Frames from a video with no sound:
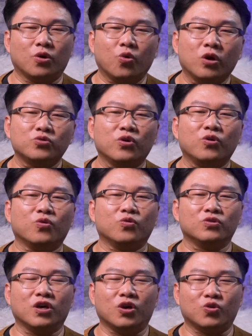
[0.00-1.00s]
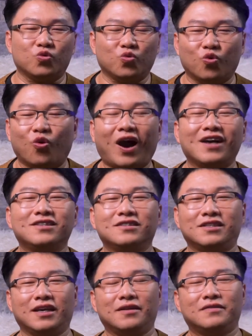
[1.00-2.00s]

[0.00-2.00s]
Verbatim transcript: 荒川弘的辱华事件。《